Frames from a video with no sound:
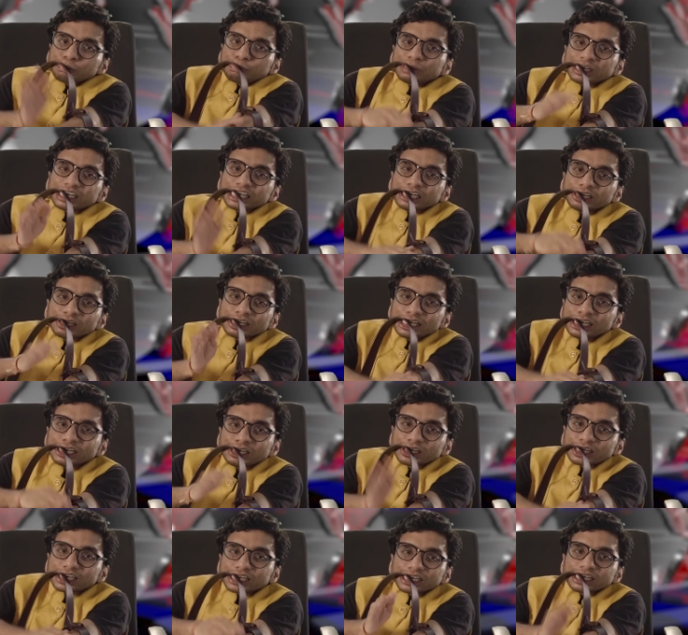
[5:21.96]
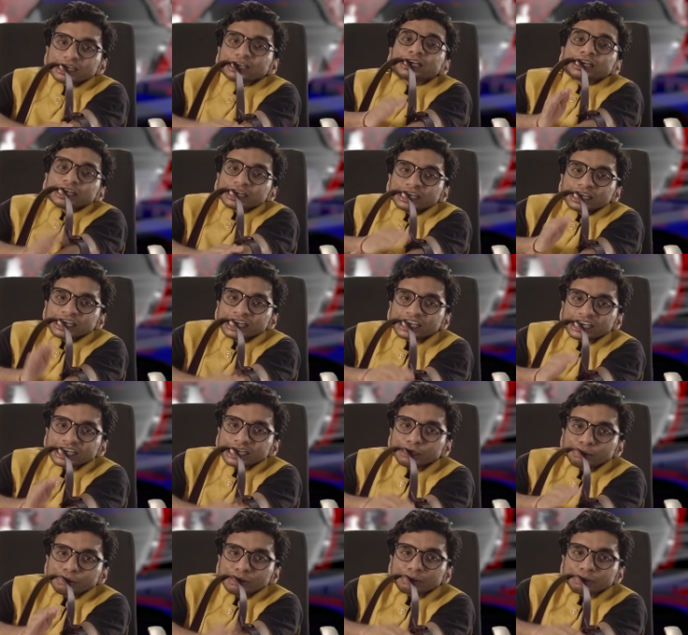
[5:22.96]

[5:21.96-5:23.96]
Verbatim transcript: बताओ रोड है का जब